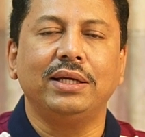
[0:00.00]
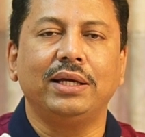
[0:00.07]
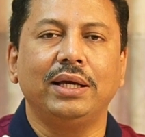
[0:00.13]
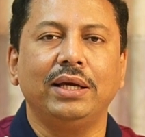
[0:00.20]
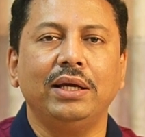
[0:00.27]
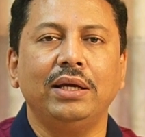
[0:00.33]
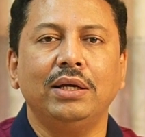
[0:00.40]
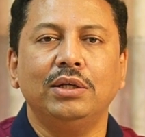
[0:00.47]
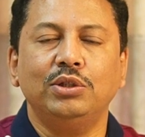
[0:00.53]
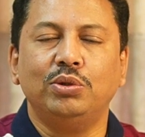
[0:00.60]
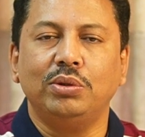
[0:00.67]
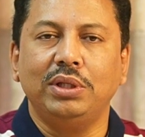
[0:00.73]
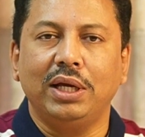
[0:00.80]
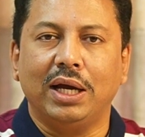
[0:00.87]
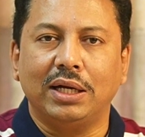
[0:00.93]
থেকে
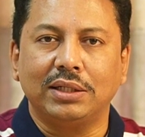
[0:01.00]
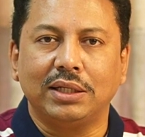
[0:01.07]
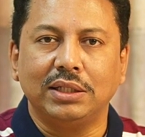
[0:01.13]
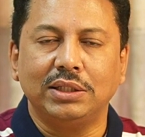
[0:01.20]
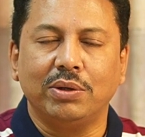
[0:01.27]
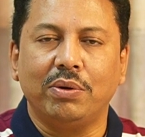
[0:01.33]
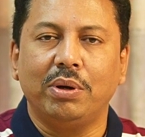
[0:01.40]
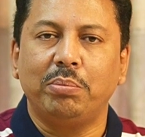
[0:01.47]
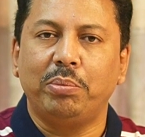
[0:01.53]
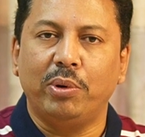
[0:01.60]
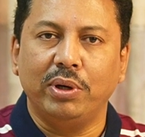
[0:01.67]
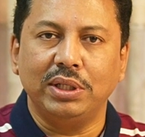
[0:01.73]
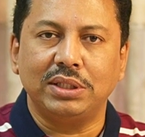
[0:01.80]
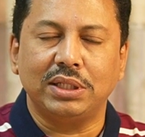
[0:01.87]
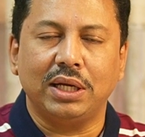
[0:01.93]
যদি আটকে যাওয়া
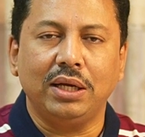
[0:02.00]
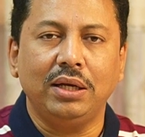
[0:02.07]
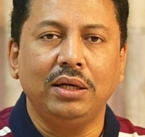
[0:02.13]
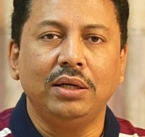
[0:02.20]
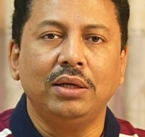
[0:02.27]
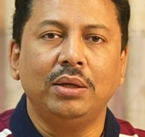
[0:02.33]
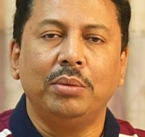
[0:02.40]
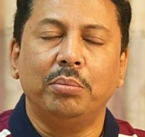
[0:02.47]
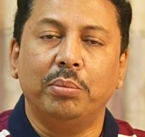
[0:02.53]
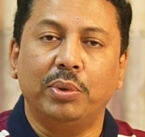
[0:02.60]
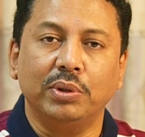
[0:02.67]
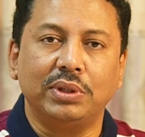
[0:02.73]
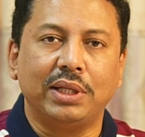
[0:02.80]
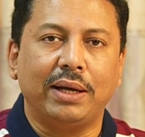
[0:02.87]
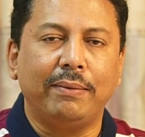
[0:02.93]
পয়সা
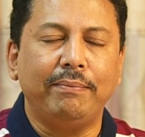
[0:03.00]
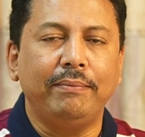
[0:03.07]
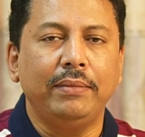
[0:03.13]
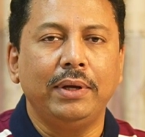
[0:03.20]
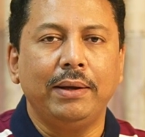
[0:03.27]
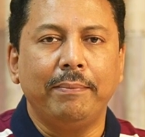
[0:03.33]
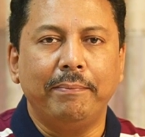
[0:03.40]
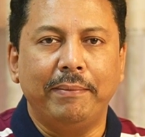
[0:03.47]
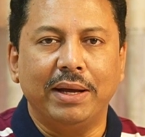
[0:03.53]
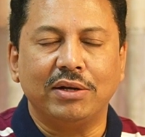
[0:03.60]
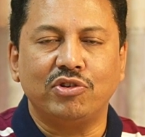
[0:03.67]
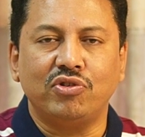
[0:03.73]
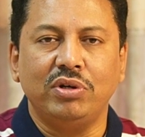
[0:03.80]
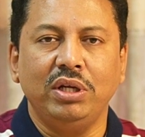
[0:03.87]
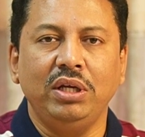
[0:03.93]
বোতাম
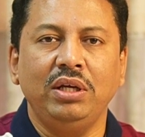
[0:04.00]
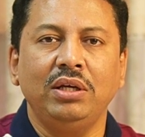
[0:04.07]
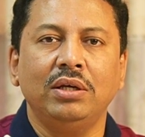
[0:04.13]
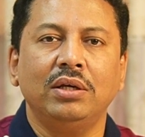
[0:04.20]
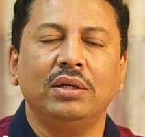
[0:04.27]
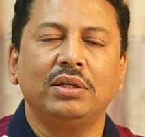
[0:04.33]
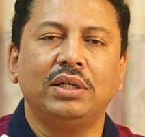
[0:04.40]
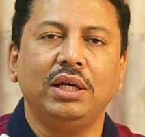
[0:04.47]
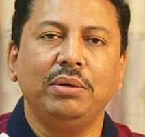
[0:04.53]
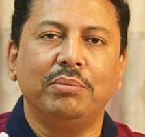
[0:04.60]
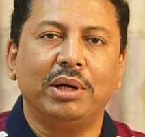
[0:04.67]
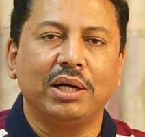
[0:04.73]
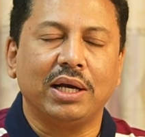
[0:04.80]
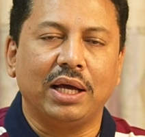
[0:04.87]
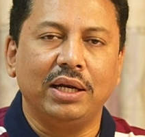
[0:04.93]
ব্যাটারি
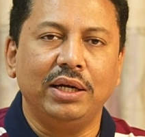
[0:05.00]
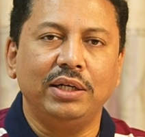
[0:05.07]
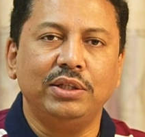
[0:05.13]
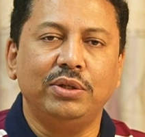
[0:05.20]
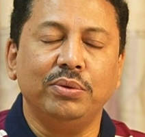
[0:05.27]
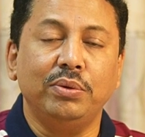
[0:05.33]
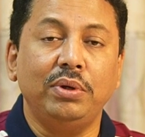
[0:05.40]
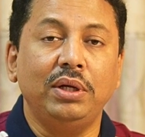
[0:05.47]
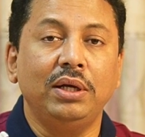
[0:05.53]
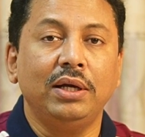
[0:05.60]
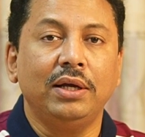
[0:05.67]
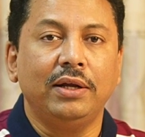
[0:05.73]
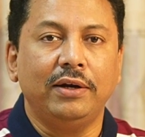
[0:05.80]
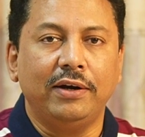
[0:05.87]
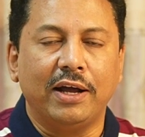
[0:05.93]
কিংবা কানের দুল
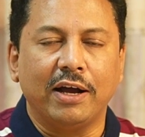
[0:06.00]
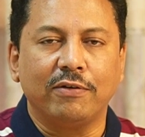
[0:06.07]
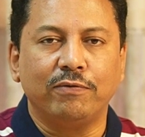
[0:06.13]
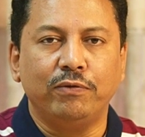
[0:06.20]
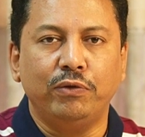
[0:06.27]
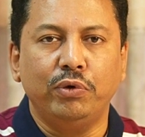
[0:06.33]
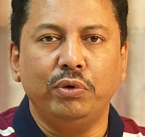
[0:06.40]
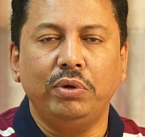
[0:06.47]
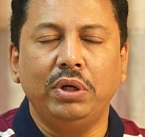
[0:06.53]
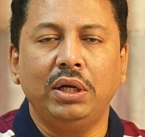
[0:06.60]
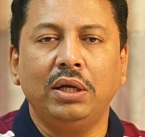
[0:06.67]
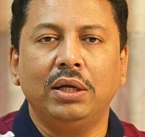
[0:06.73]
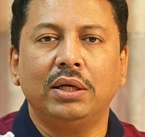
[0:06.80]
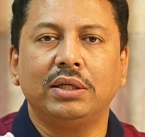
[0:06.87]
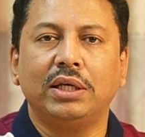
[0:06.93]
নাকফুল
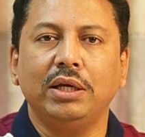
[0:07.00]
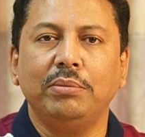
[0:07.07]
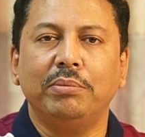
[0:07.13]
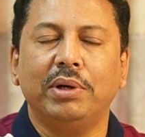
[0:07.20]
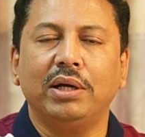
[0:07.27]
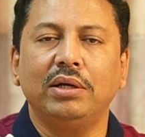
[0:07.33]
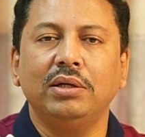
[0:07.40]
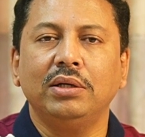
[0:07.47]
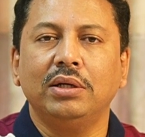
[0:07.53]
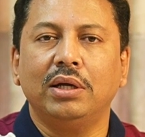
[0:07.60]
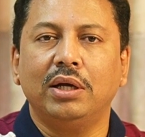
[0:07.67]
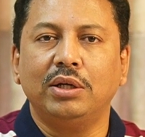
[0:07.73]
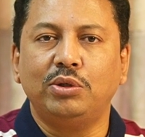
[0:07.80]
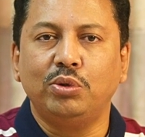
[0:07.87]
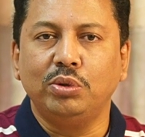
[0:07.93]
কিংবা
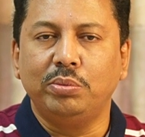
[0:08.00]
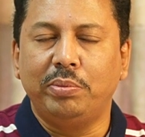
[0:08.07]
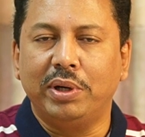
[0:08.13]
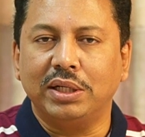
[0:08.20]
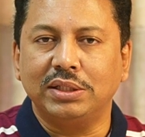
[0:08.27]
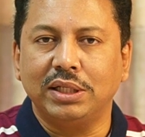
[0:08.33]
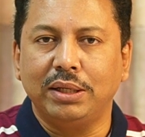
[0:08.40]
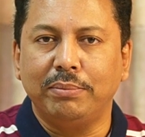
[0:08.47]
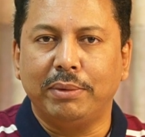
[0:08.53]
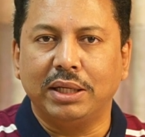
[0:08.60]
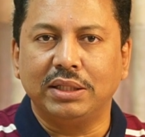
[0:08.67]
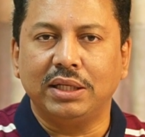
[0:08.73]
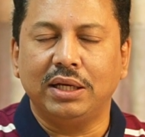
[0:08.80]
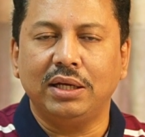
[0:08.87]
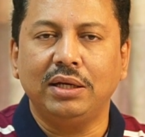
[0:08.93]
টুথব্রাশের
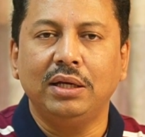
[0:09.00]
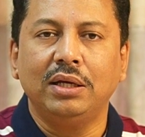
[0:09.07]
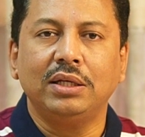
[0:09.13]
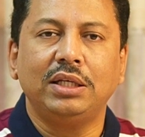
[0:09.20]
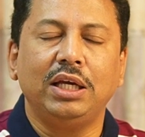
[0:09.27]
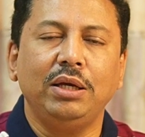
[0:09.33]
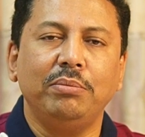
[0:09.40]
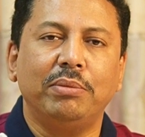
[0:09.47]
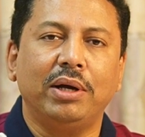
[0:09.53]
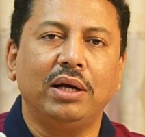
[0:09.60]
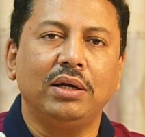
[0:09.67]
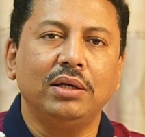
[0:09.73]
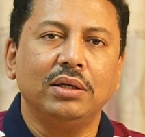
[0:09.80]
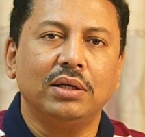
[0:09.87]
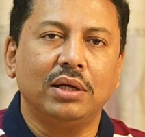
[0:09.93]
মাথা কিংবা
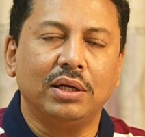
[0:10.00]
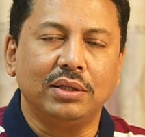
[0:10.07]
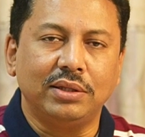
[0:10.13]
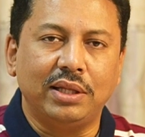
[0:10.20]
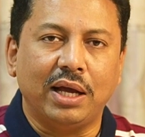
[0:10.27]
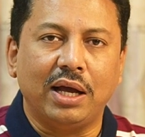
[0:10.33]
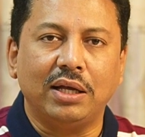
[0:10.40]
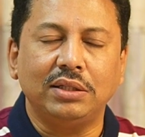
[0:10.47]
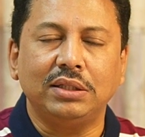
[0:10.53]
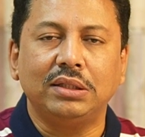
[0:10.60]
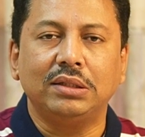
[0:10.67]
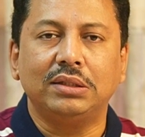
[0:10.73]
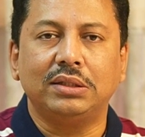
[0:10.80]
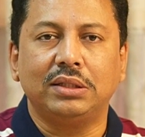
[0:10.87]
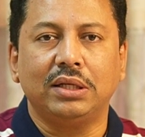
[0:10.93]
দাঁত
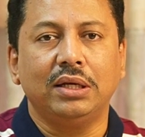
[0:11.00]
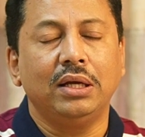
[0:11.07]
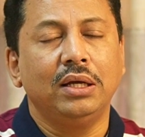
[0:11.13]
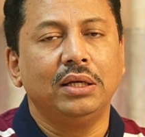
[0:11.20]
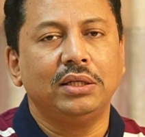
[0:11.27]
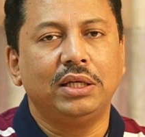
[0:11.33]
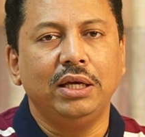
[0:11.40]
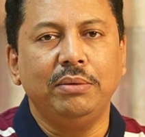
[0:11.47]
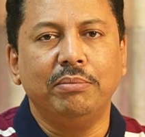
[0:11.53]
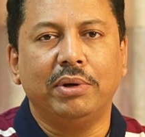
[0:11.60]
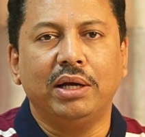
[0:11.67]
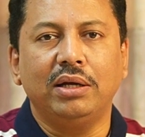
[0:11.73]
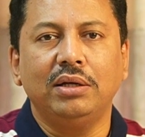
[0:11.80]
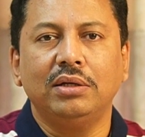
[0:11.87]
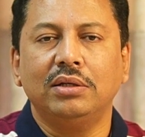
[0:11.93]
কিংবা